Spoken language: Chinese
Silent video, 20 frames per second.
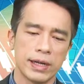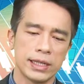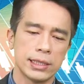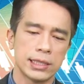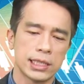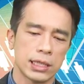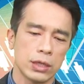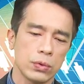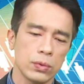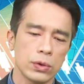
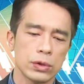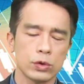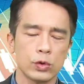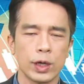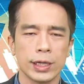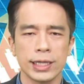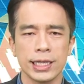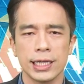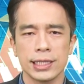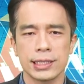期货
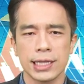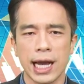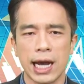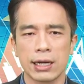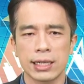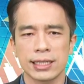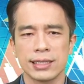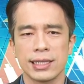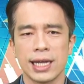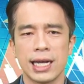创业家啊，
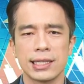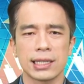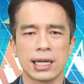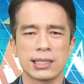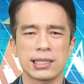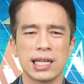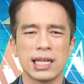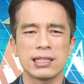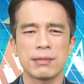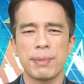跟大家讲，
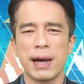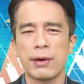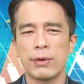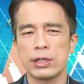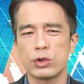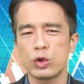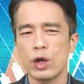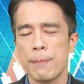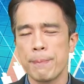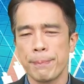三十八
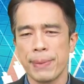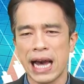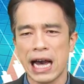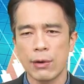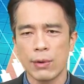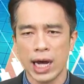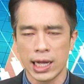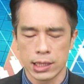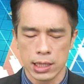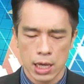万赚八
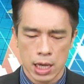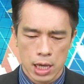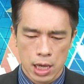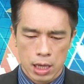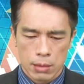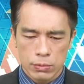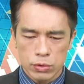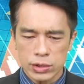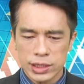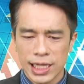万。
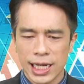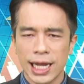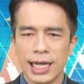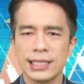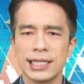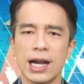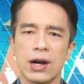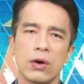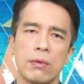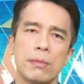目前来
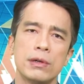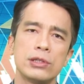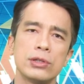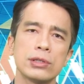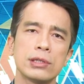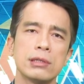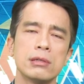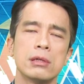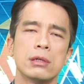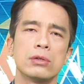讲，我们就
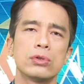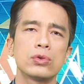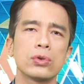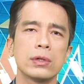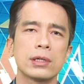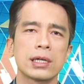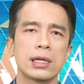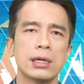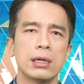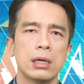是
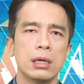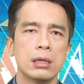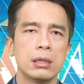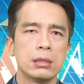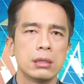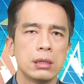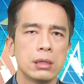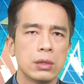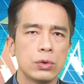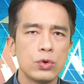做一个
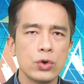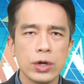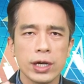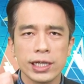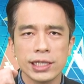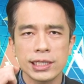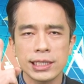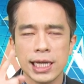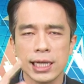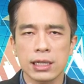
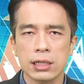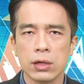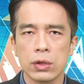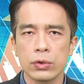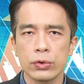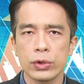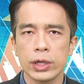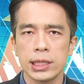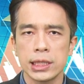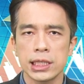月线
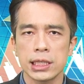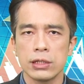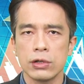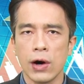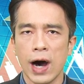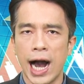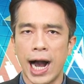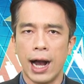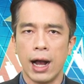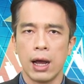攻略计
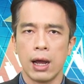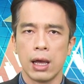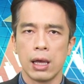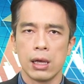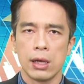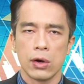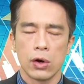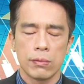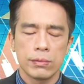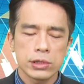划，
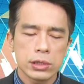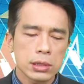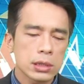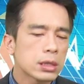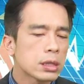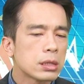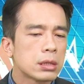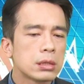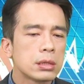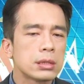我们就
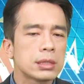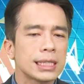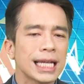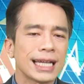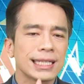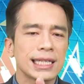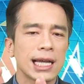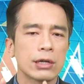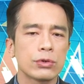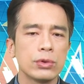是
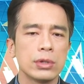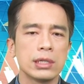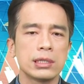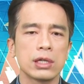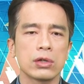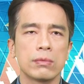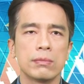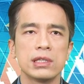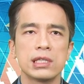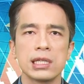站上月
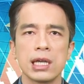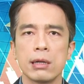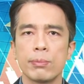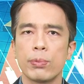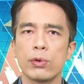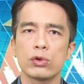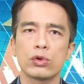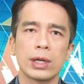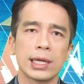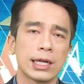线，我们这一
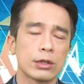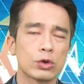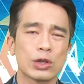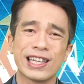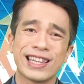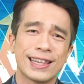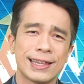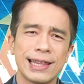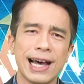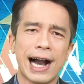波段要
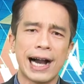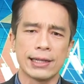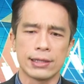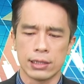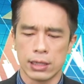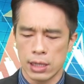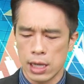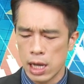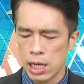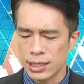赚大
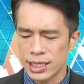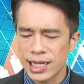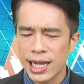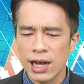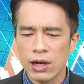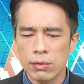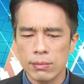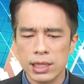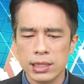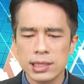的。好，你
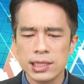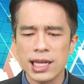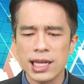看我们这